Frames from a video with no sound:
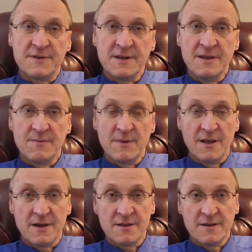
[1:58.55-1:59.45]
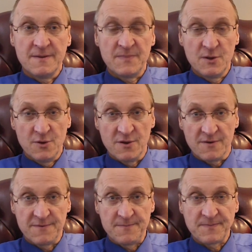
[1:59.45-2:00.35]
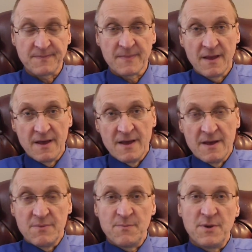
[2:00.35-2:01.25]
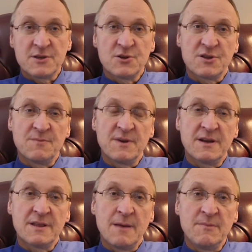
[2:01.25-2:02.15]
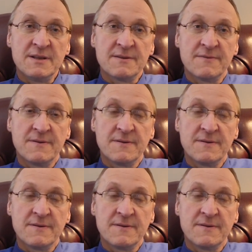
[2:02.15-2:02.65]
в 3 миллиарда долларов. По подсчетам экономистов,